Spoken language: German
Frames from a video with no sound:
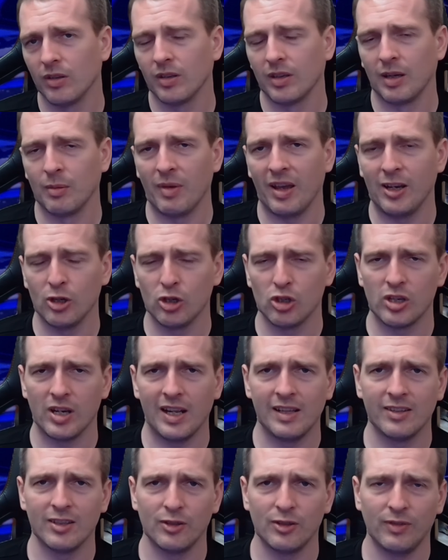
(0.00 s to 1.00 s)
Am Ende stellen
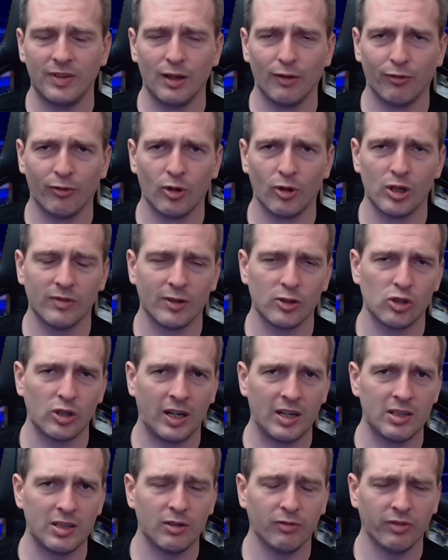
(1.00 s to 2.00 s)
sich viele von euch
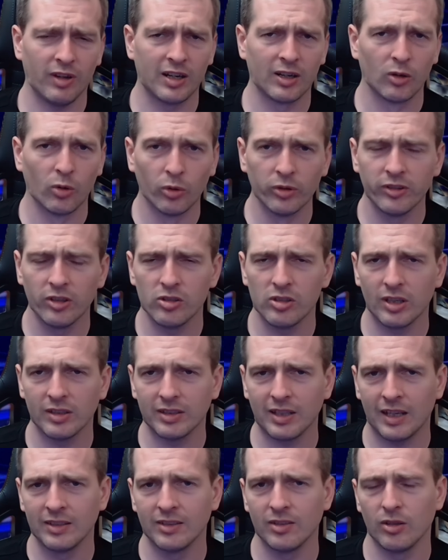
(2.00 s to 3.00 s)
wahrscheinlich die Frage, lohnt sich das
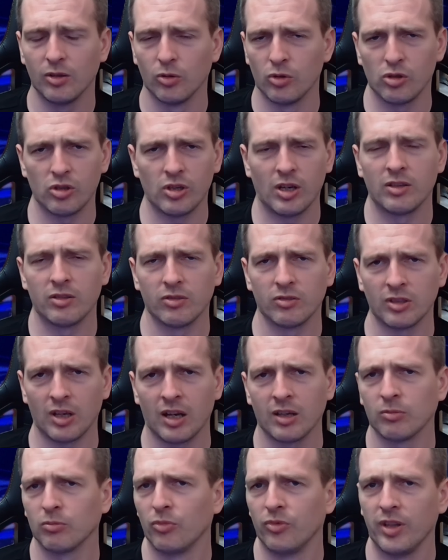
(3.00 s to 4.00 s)
Ganze? Und ich kann
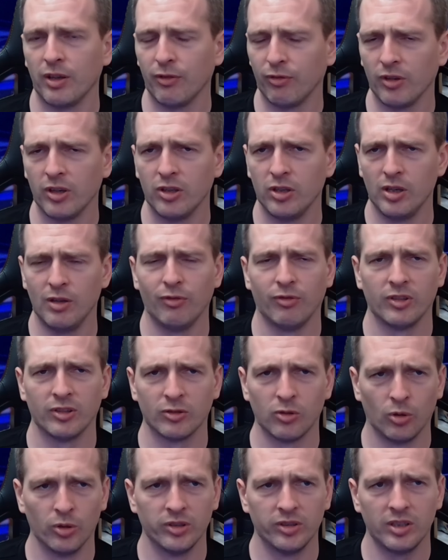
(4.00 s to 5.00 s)
sagen, definitiv, es
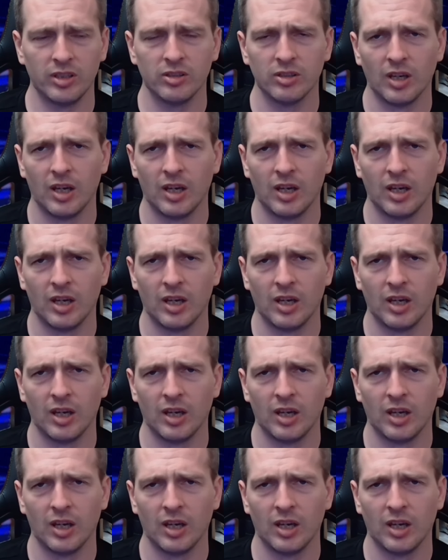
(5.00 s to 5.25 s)
lohnt sich.